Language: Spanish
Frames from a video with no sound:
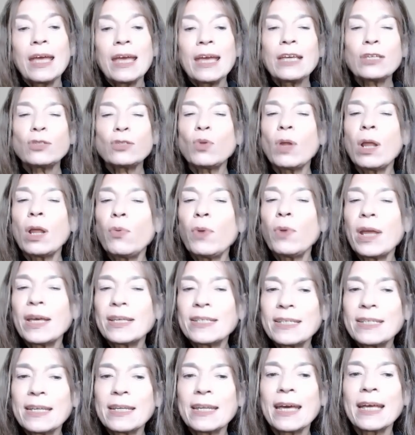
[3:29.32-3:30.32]
Es una luna
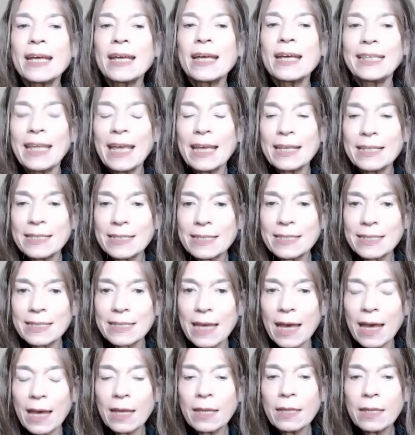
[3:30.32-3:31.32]
llena
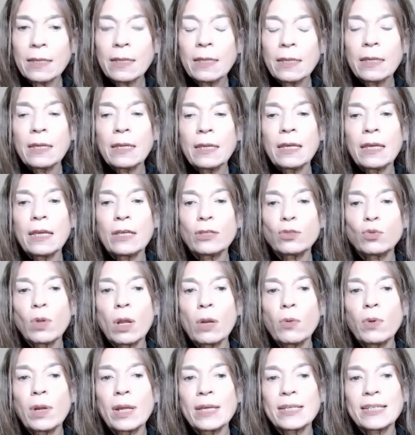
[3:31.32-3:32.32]
tensa, es
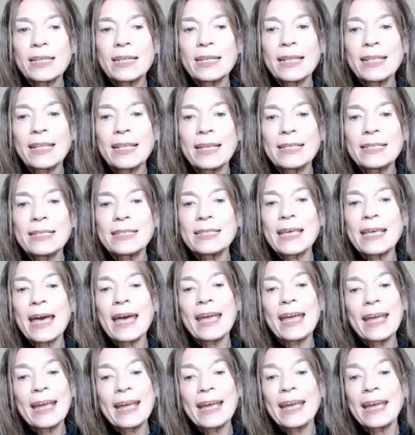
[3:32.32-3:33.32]
una luna llena
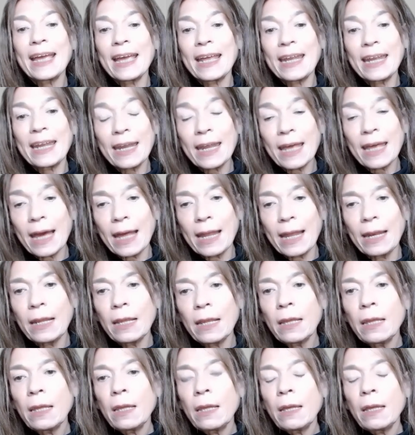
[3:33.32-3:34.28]
tensa en general,